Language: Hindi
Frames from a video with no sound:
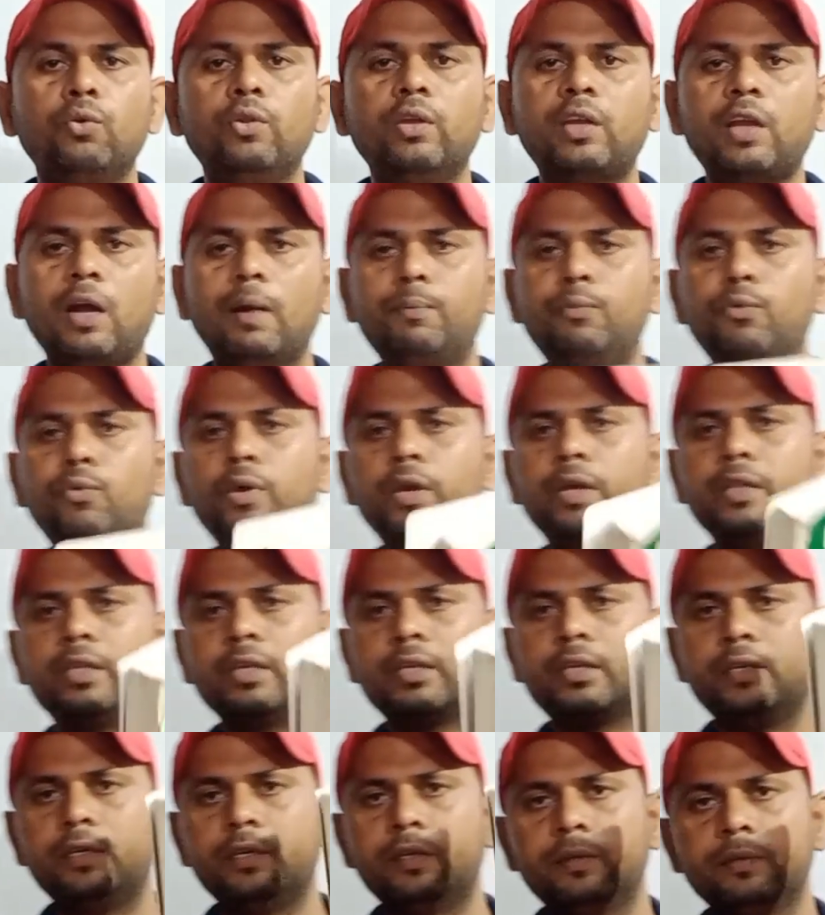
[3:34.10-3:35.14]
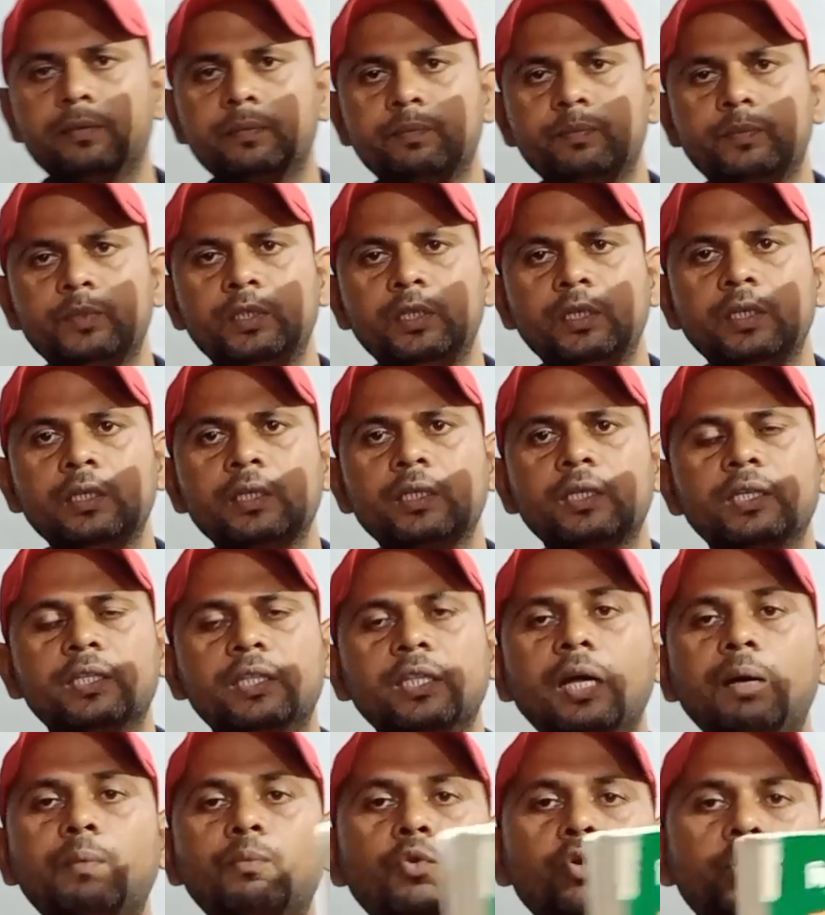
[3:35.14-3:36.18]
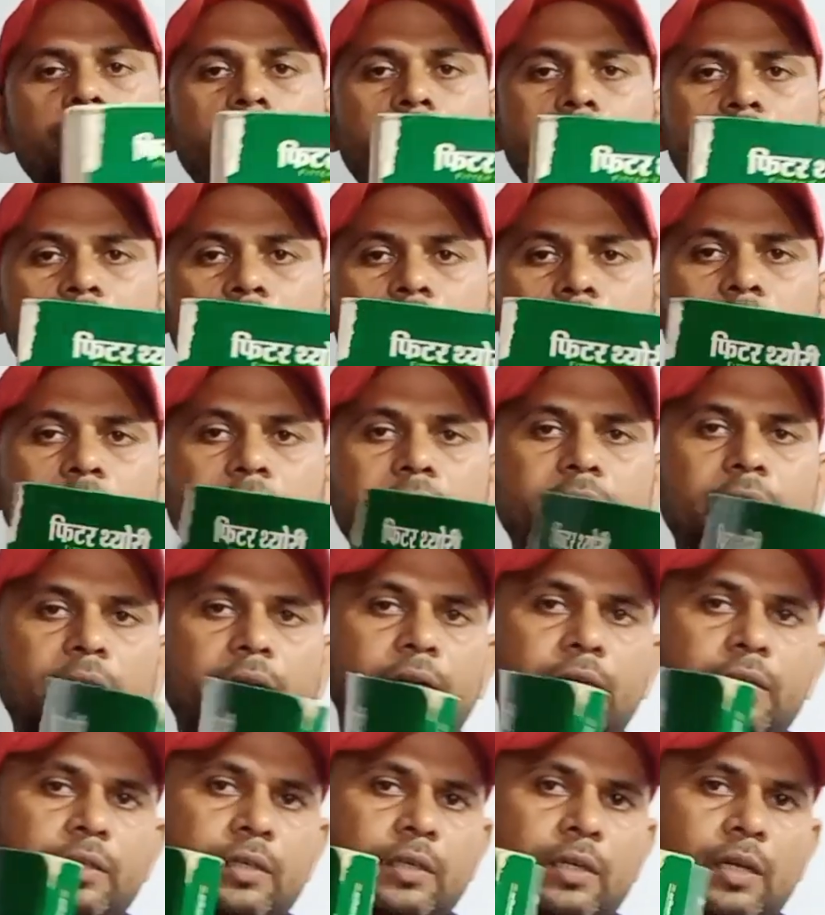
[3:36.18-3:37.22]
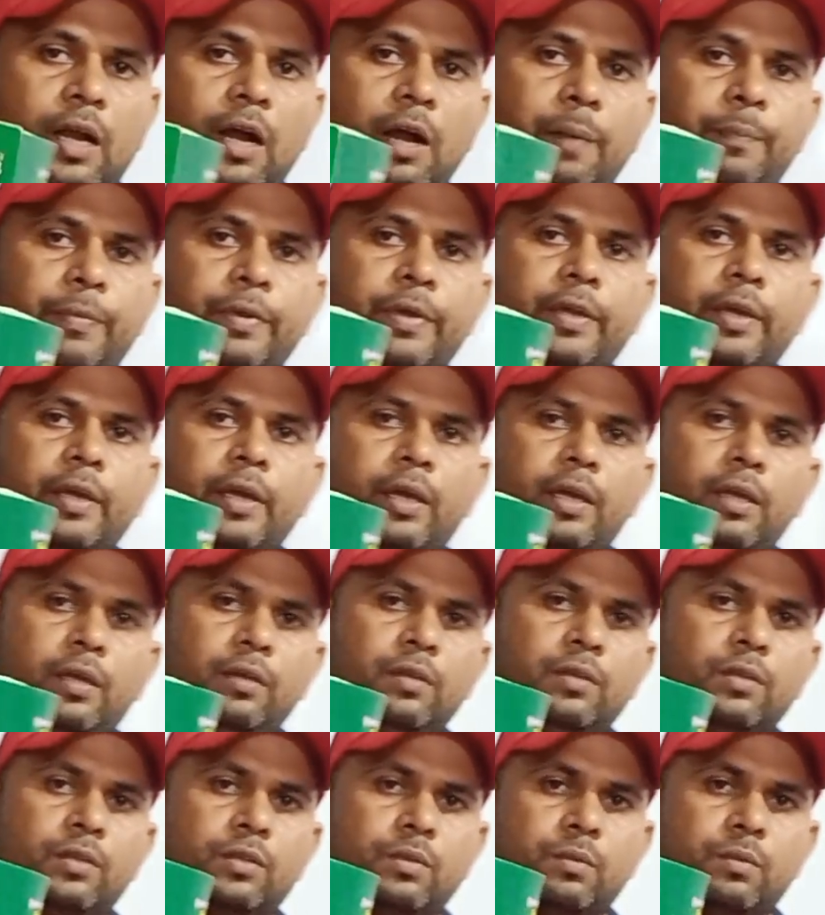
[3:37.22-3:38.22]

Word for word: थ्योरी का बुक है देखिए कितना मोटा ताज़ा सारा खा पी के है